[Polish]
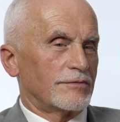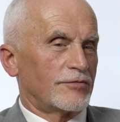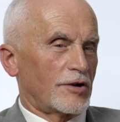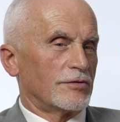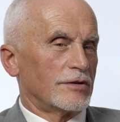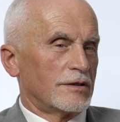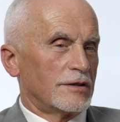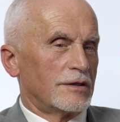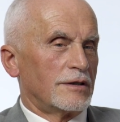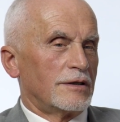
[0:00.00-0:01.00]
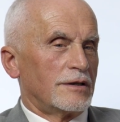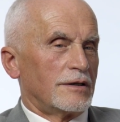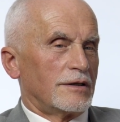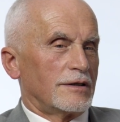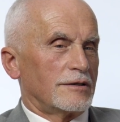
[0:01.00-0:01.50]
Wron
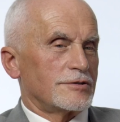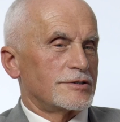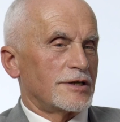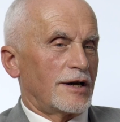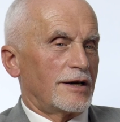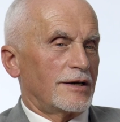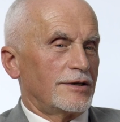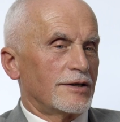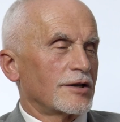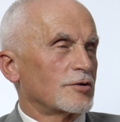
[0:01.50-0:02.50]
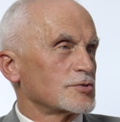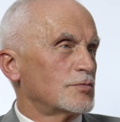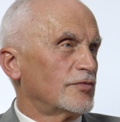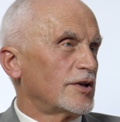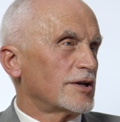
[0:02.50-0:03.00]
za jednego z
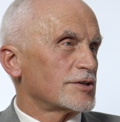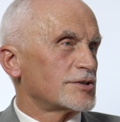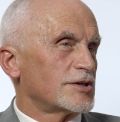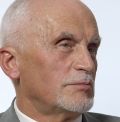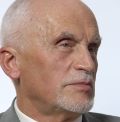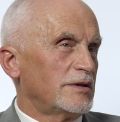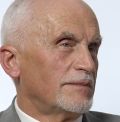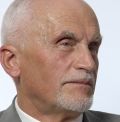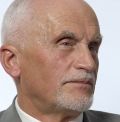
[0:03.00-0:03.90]
głównych jastrzębi.